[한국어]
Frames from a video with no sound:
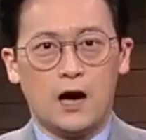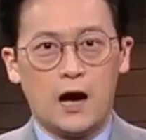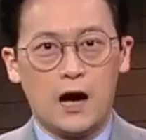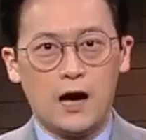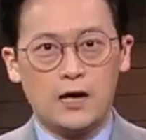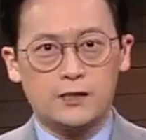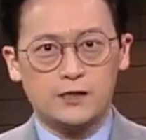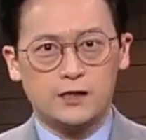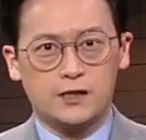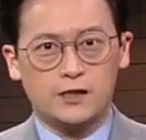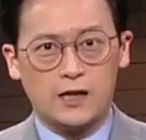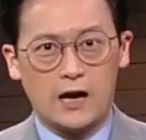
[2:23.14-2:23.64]

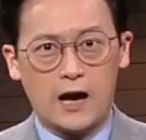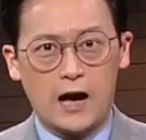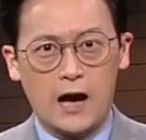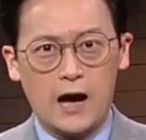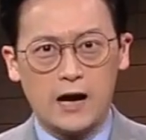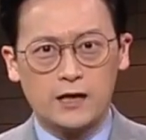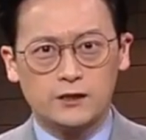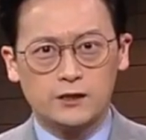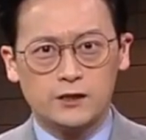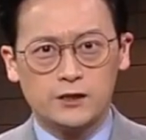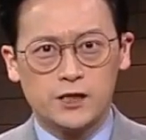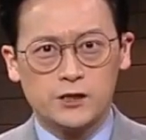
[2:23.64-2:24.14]
아직
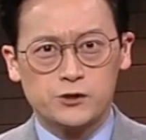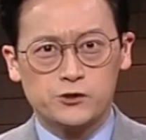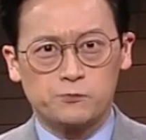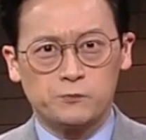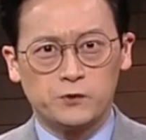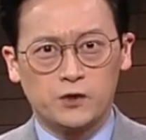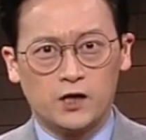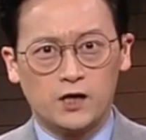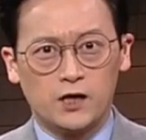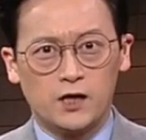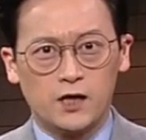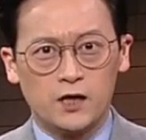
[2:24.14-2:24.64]
안
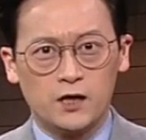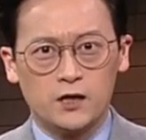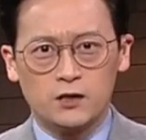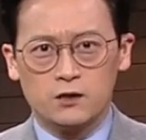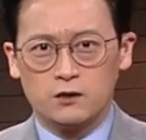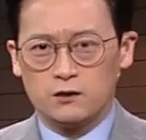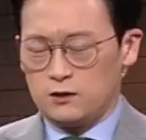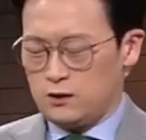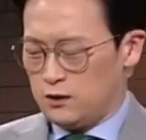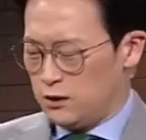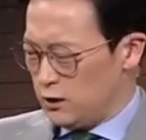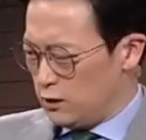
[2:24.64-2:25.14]
끝났습니다.
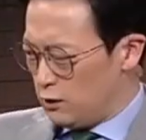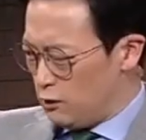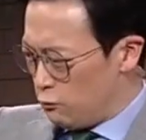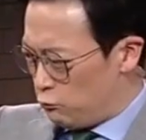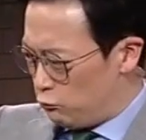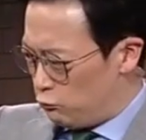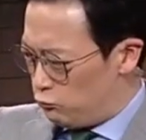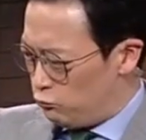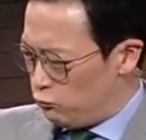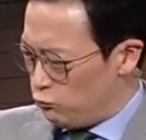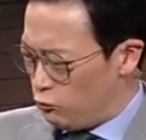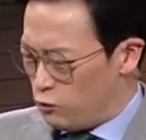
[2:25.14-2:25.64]

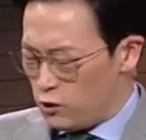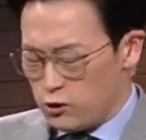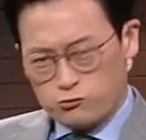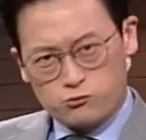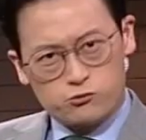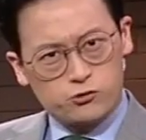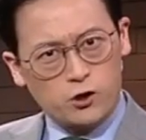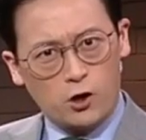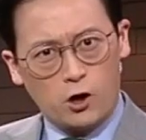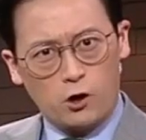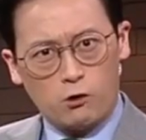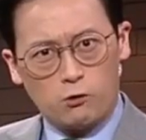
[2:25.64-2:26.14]
이거
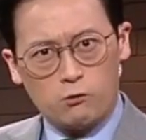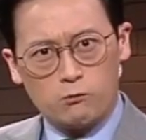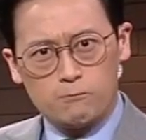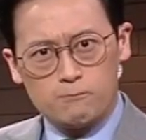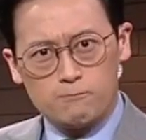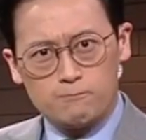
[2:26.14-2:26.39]
눌러주세요.